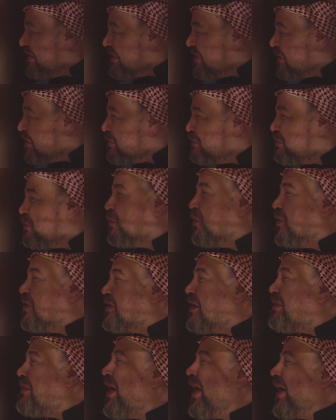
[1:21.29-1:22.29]
اسبوع
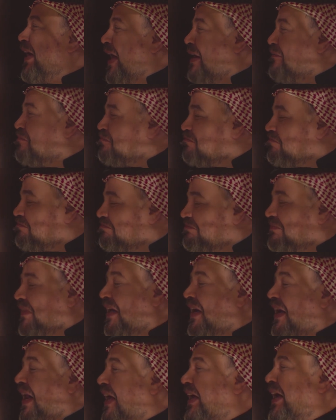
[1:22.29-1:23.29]
سبع ايام
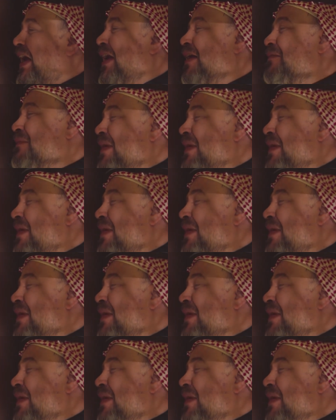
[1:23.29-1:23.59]
الا هي على